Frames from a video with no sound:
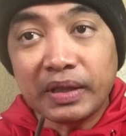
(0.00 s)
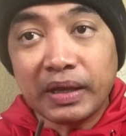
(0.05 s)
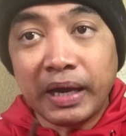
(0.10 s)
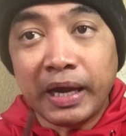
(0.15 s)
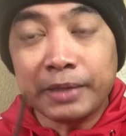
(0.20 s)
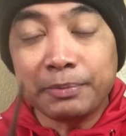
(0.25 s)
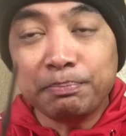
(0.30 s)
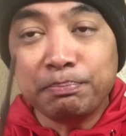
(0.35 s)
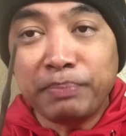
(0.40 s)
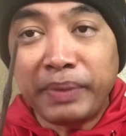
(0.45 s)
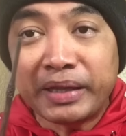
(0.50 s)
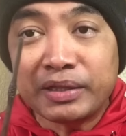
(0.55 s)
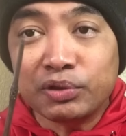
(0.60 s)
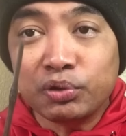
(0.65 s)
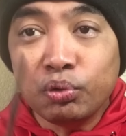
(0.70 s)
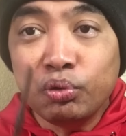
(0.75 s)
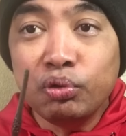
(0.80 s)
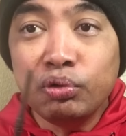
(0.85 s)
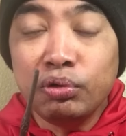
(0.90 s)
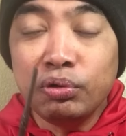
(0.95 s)
at
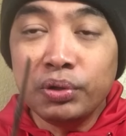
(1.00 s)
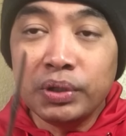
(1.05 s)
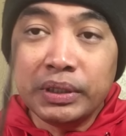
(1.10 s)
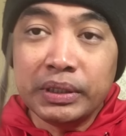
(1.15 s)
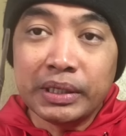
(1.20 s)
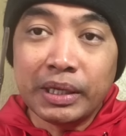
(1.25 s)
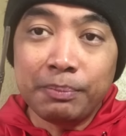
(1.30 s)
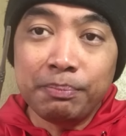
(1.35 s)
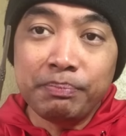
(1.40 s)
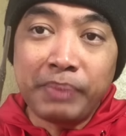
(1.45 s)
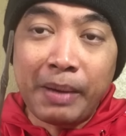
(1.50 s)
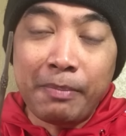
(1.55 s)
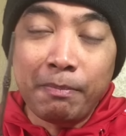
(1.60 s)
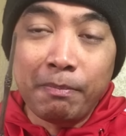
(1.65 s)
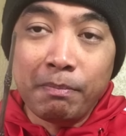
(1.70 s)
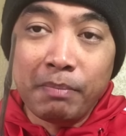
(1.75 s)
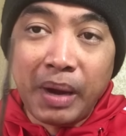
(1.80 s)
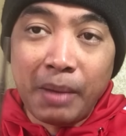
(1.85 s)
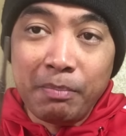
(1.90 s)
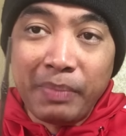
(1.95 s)
patuloy na
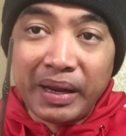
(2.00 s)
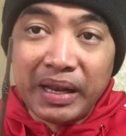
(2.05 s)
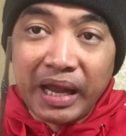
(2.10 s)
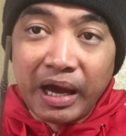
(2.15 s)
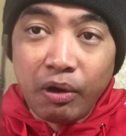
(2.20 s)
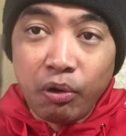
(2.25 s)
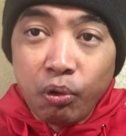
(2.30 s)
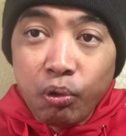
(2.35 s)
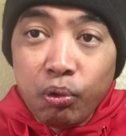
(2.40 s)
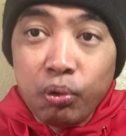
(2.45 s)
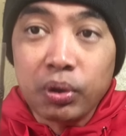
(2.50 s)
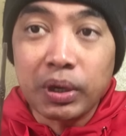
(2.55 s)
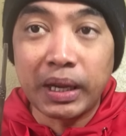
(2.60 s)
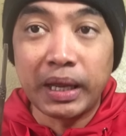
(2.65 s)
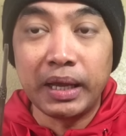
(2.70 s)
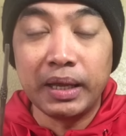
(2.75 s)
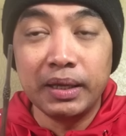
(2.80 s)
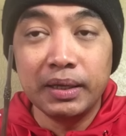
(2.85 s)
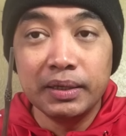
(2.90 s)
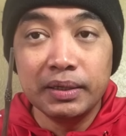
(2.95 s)

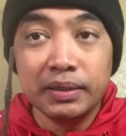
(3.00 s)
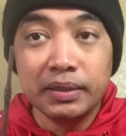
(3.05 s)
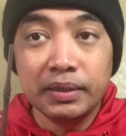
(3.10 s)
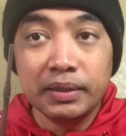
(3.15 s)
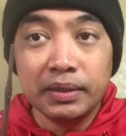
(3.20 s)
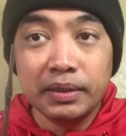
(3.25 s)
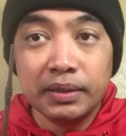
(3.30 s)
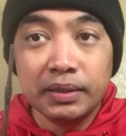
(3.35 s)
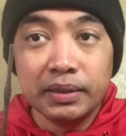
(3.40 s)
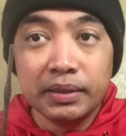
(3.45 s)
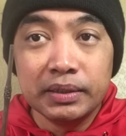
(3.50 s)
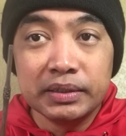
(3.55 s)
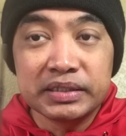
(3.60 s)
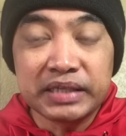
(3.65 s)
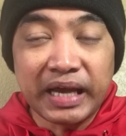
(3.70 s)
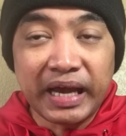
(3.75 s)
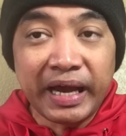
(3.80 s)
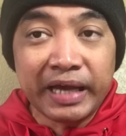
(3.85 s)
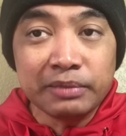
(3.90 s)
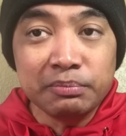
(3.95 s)
pambabalahura
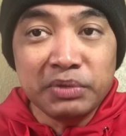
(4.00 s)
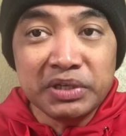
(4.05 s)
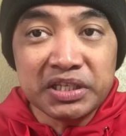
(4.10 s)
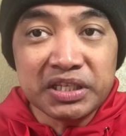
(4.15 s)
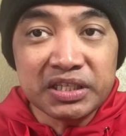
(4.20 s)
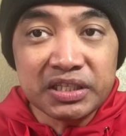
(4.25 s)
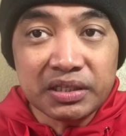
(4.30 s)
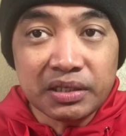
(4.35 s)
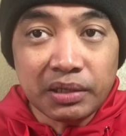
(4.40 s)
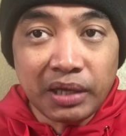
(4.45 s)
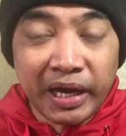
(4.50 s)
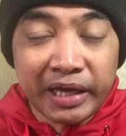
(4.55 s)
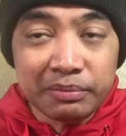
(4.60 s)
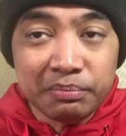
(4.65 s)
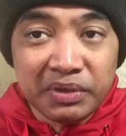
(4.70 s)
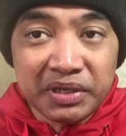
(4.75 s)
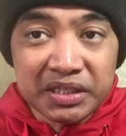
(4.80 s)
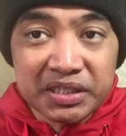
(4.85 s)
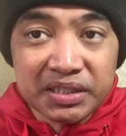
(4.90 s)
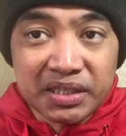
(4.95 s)
sa administ-
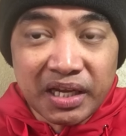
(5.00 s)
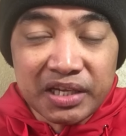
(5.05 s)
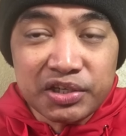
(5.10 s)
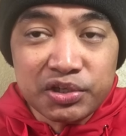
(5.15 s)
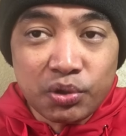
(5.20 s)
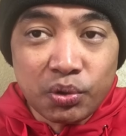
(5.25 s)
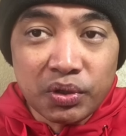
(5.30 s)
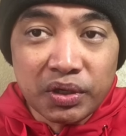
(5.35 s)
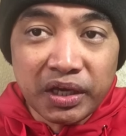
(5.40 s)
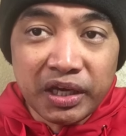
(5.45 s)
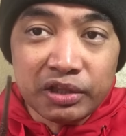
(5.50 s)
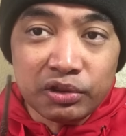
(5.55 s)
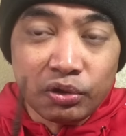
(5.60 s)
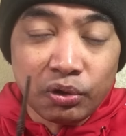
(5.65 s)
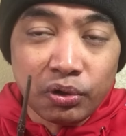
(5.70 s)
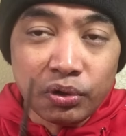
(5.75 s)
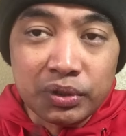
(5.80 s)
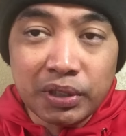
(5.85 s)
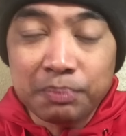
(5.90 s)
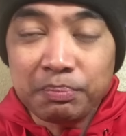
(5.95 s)
administrasyong ito
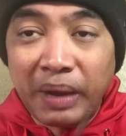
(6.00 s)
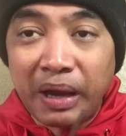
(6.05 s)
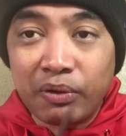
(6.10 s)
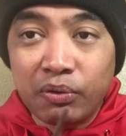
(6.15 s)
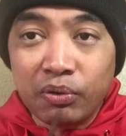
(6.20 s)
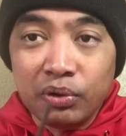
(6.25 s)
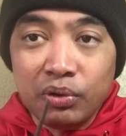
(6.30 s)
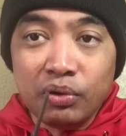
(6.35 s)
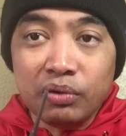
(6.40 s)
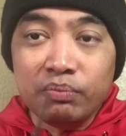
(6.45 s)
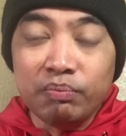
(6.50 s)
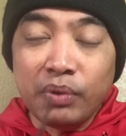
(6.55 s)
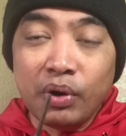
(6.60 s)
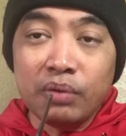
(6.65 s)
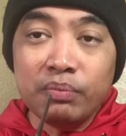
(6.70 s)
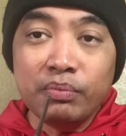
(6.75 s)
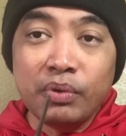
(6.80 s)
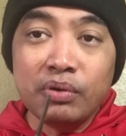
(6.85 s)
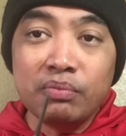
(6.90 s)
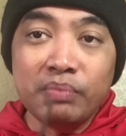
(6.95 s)
ni Pangulong
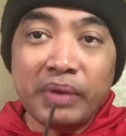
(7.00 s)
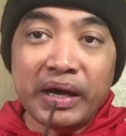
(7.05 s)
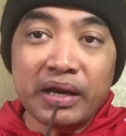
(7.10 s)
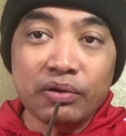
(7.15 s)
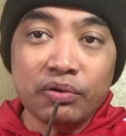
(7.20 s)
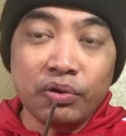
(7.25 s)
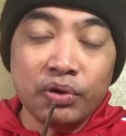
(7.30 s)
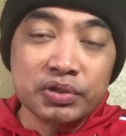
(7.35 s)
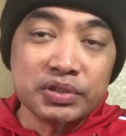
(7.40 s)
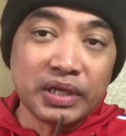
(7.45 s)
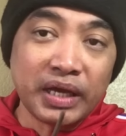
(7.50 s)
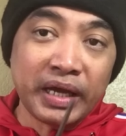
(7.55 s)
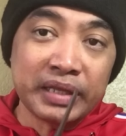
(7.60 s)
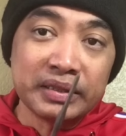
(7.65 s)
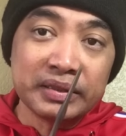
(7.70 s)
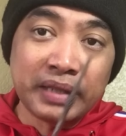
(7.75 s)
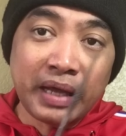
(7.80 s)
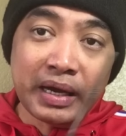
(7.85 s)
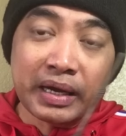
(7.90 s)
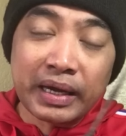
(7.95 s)
Bongbong Marcos
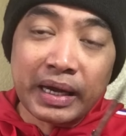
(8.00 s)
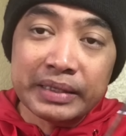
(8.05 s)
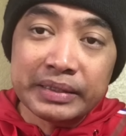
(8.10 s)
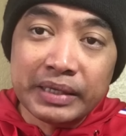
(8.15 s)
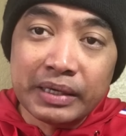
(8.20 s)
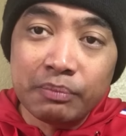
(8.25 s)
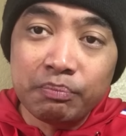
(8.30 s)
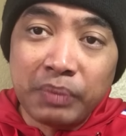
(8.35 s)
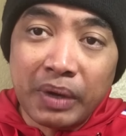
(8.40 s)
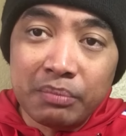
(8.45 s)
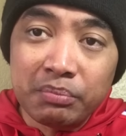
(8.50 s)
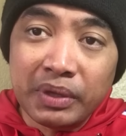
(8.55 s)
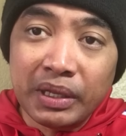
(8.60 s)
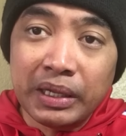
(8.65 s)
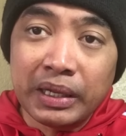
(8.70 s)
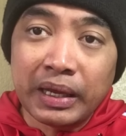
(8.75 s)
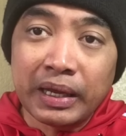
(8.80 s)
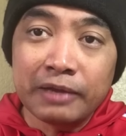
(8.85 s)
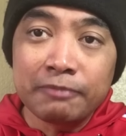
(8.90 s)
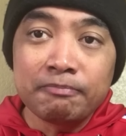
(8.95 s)
at ng kanyang
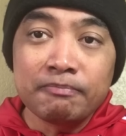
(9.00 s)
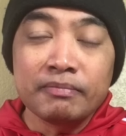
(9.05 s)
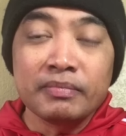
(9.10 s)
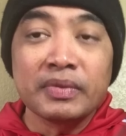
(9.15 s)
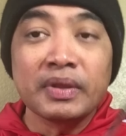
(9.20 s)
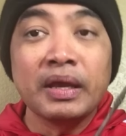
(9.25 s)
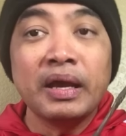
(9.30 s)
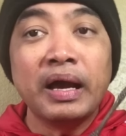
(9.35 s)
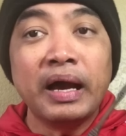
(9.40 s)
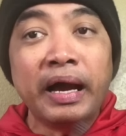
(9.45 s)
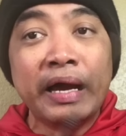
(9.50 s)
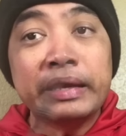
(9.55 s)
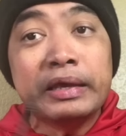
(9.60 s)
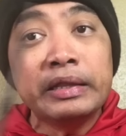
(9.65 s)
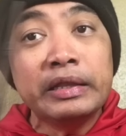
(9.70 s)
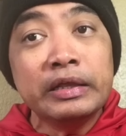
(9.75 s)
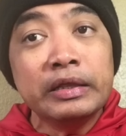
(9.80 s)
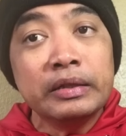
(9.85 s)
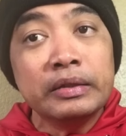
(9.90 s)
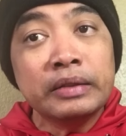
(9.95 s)
pamilya
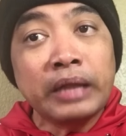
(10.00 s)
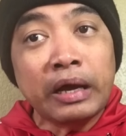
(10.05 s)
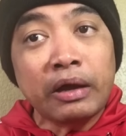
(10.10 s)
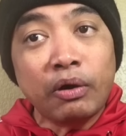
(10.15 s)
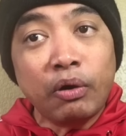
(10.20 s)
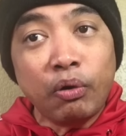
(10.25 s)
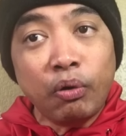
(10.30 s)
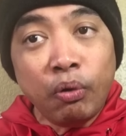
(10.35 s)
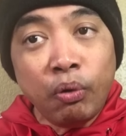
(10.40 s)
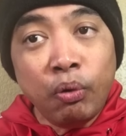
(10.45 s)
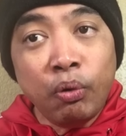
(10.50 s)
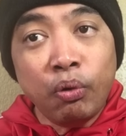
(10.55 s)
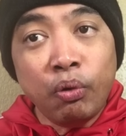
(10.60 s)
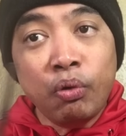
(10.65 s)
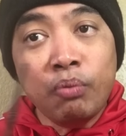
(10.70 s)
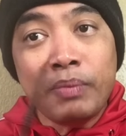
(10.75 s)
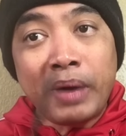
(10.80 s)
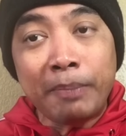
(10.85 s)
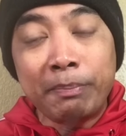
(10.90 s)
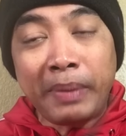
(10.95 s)
ay
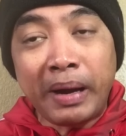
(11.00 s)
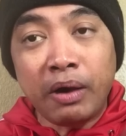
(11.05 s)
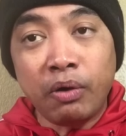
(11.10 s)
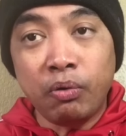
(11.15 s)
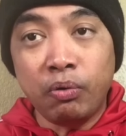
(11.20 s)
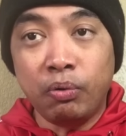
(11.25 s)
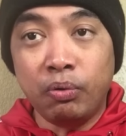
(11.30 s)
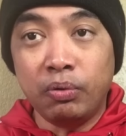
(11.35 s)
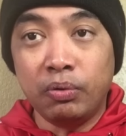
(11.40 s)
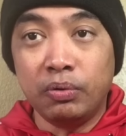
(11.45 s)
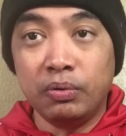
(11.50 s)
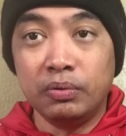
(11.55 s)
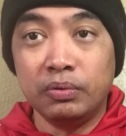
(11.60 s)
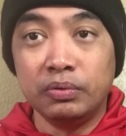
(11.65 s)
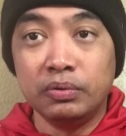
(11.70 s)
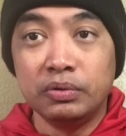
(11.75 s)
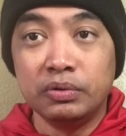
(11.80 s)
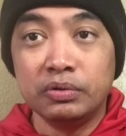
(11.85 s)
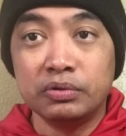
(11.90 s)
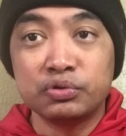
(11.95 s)
nag-uumapaw.
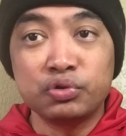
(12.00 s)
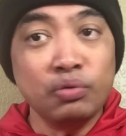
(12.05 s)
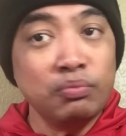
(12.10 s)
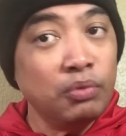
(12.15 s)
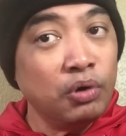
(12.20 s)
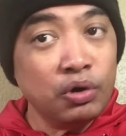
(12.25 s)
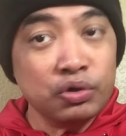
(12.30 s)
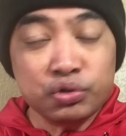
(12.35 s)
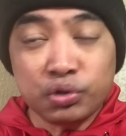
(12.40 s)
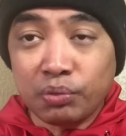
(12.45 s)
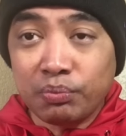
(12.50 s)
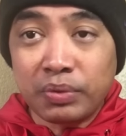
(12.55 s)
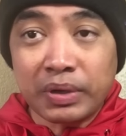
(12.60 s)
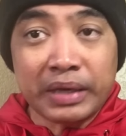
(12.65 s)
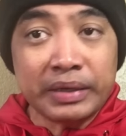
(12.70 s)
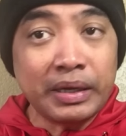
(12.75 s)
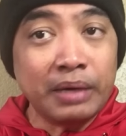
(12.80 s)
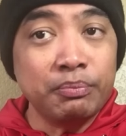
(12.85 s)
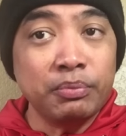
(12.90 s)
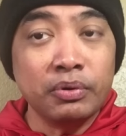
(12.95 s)
Sumosobra
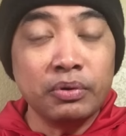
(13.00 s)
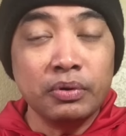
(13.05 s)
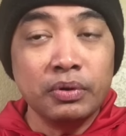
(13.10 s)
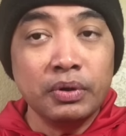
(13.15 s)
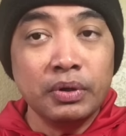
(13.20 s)
na po.